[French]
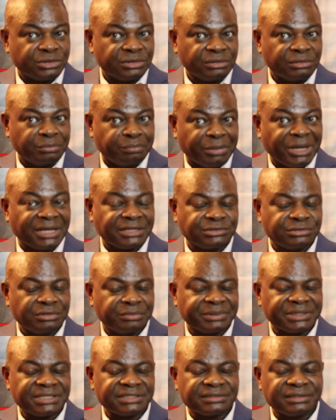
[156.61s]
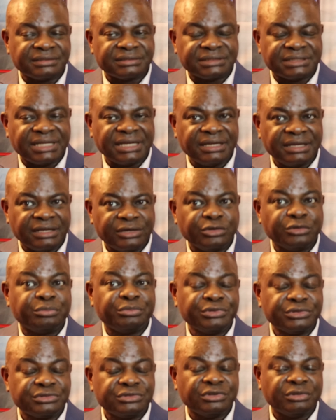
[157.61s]
où toutes les voix devraient
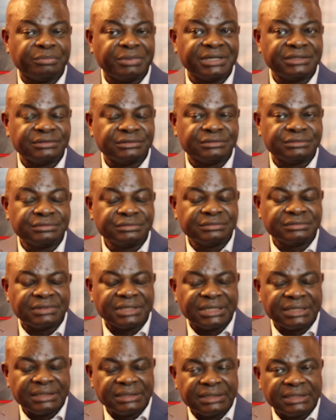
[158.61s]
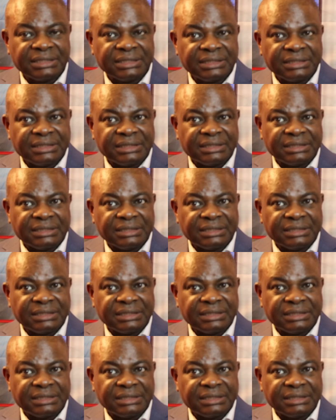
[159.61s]
être entendues,